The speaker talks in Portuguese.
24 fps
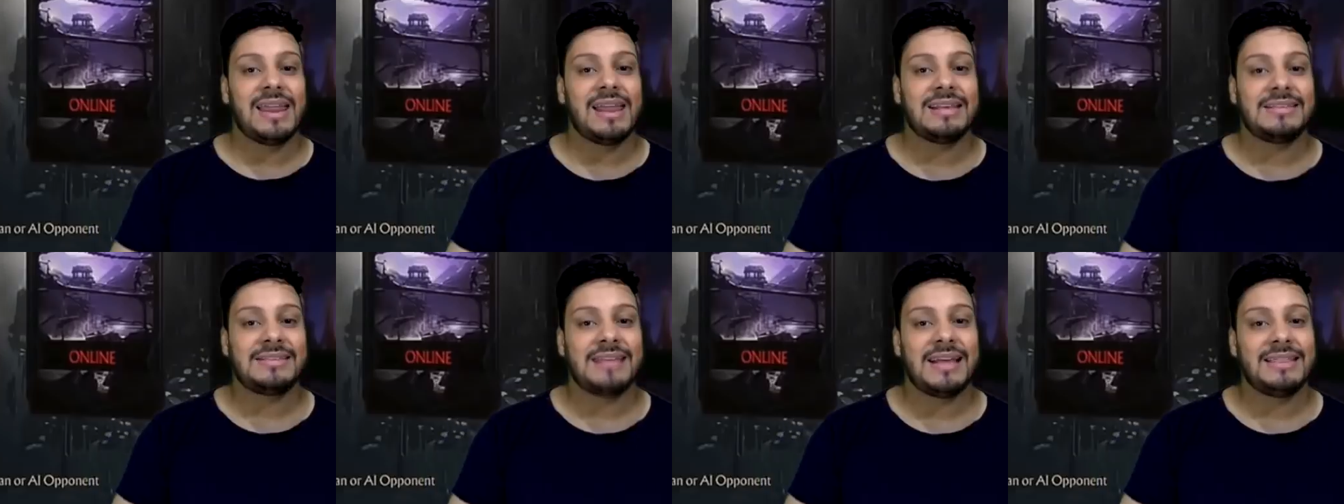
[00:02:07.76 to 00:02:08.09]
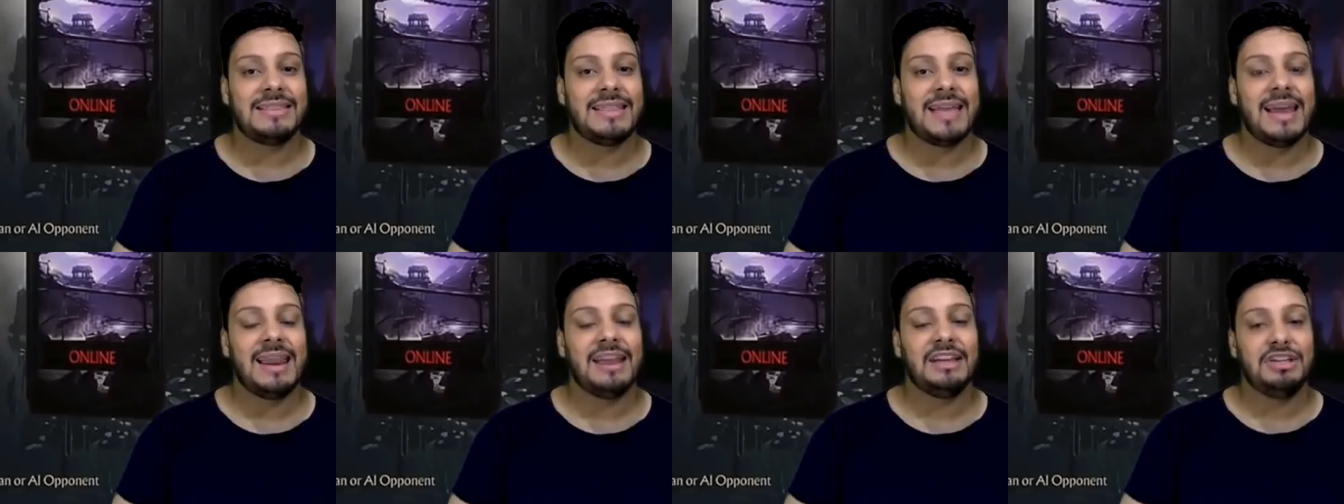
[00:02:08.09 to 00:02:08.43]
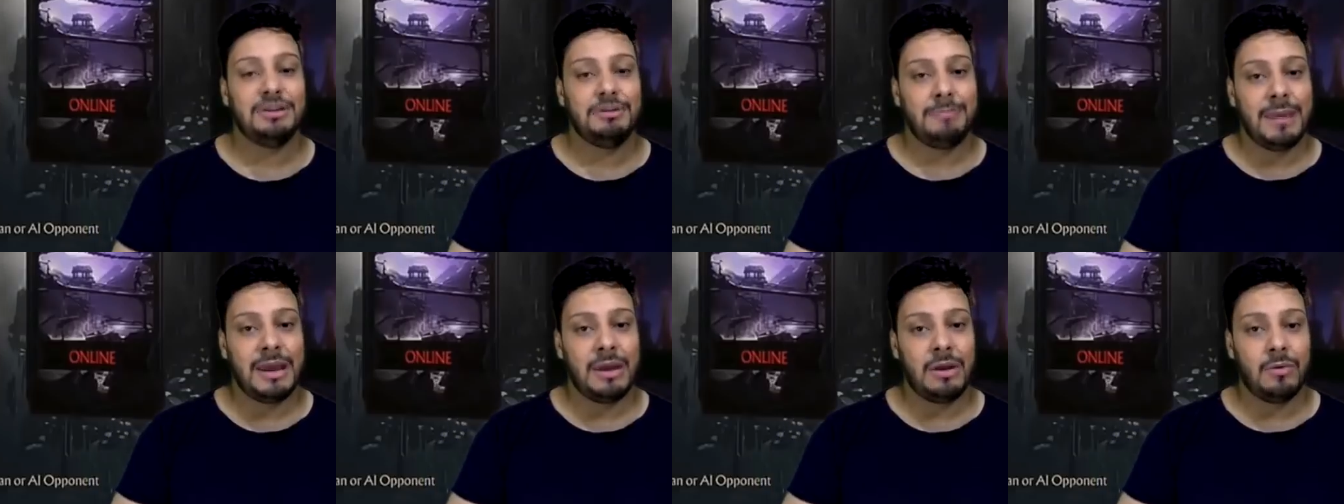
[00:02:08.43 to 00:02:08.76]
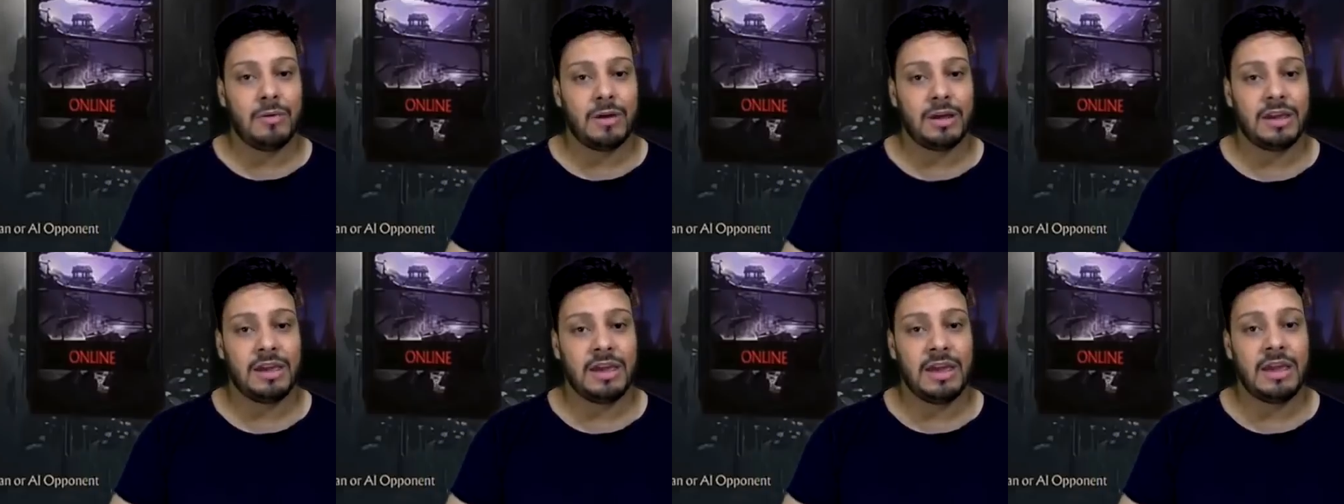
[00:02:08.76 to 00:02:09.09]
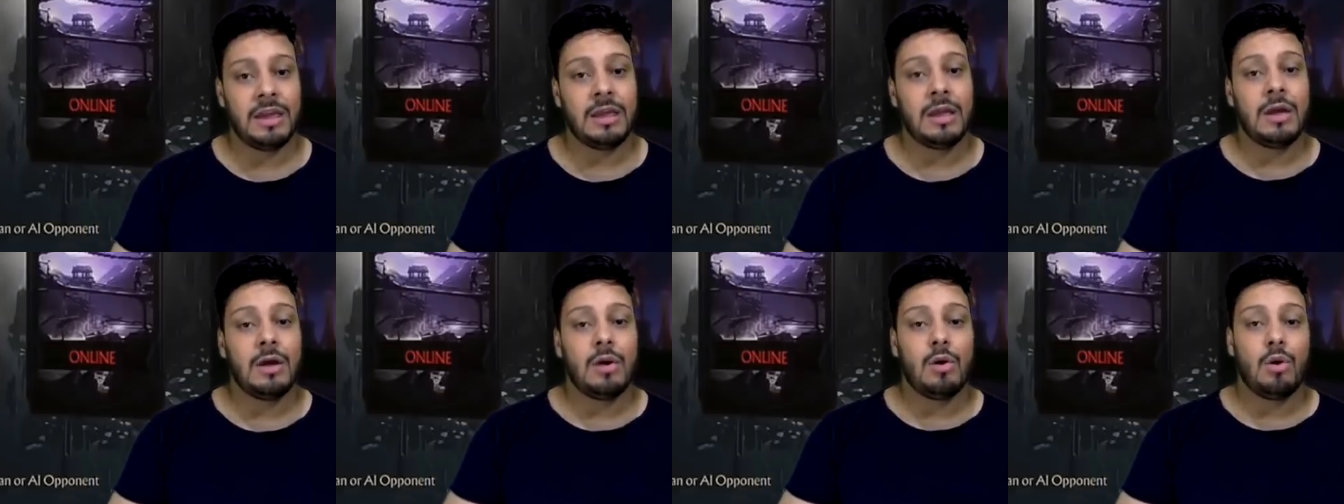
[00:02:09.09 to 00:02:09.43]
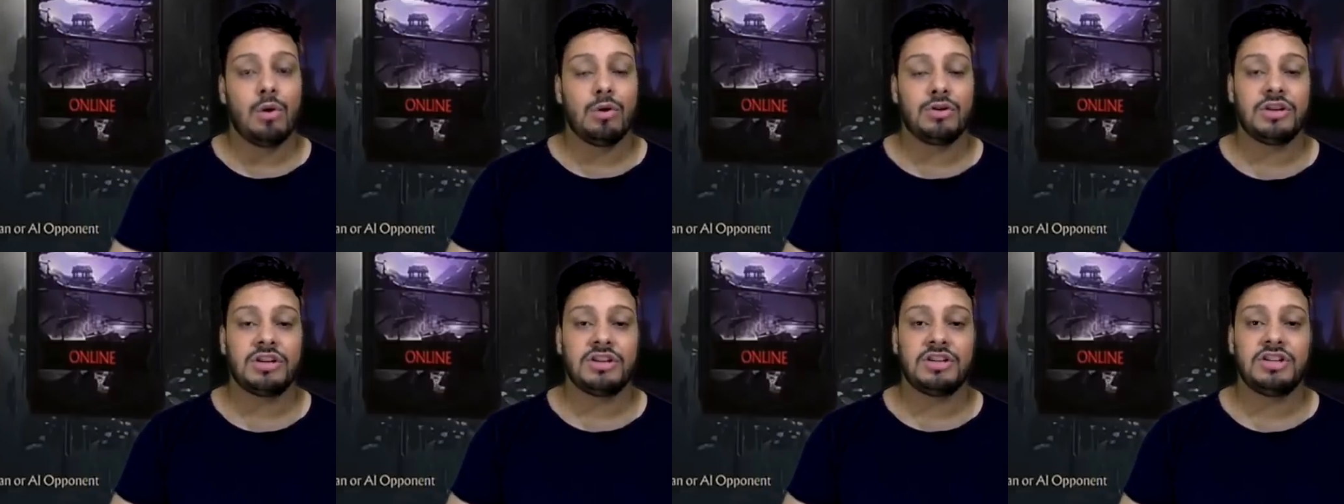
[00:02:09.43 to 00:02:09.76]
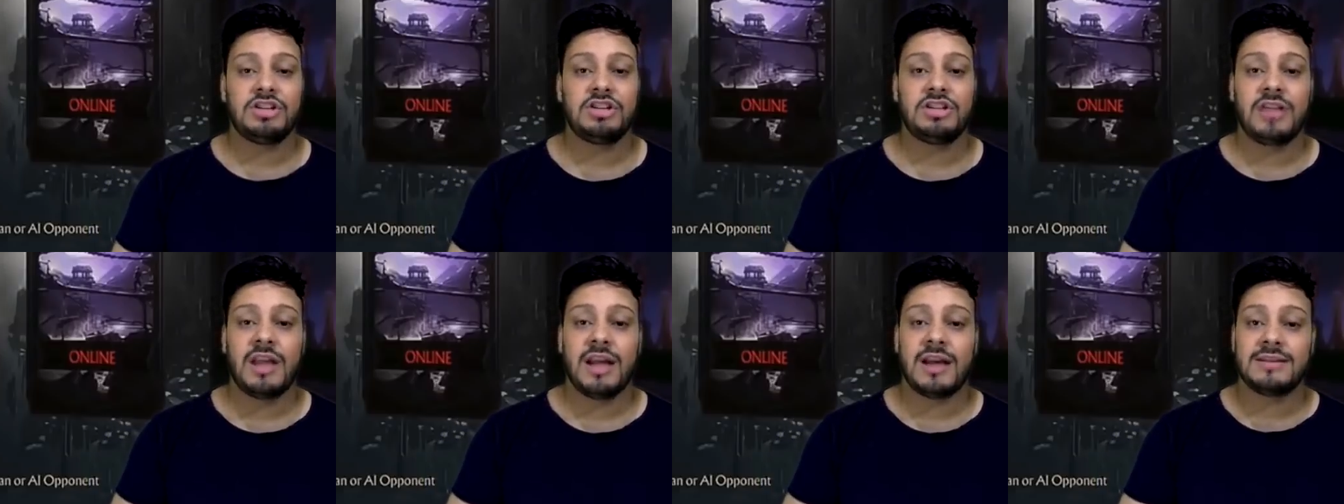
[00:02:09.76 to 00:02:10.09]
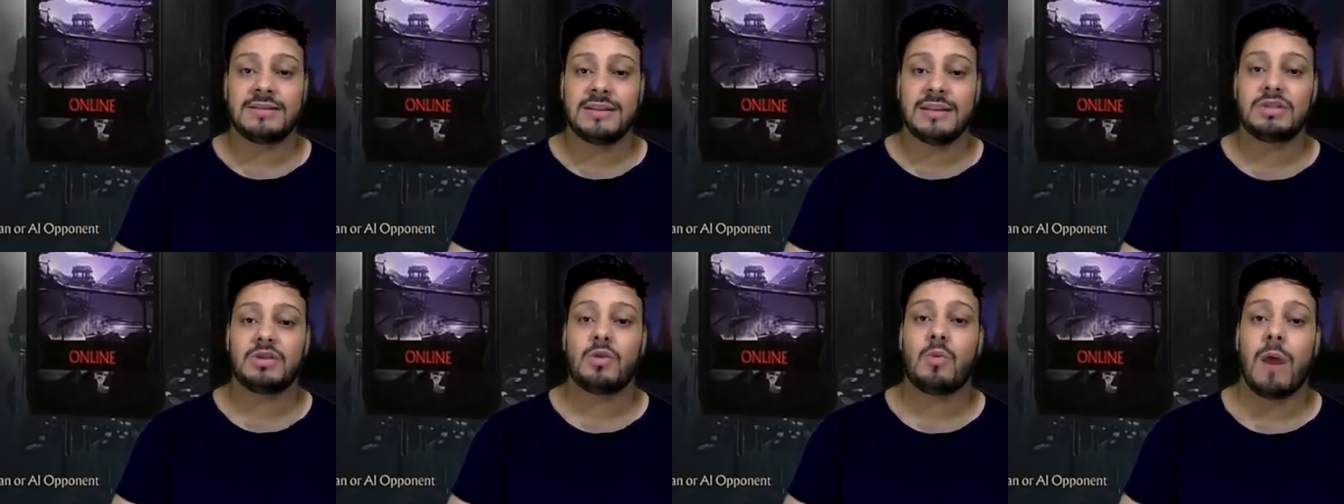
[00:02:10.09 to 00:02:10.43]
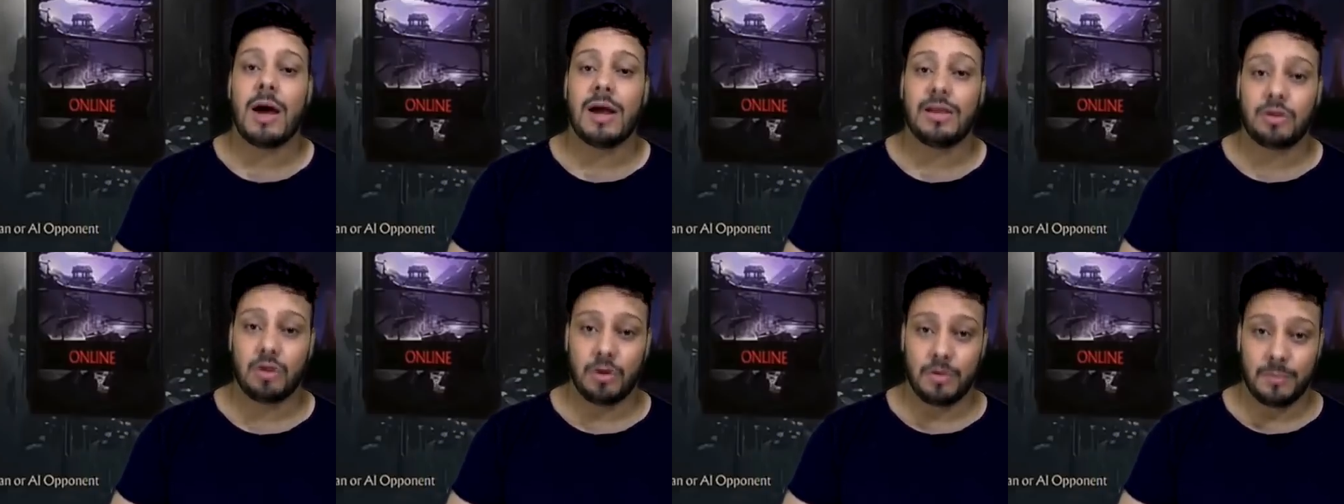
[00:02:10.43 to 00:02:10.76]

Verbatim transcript: nessa tela de menu aqui, onde a gente tem essas quatro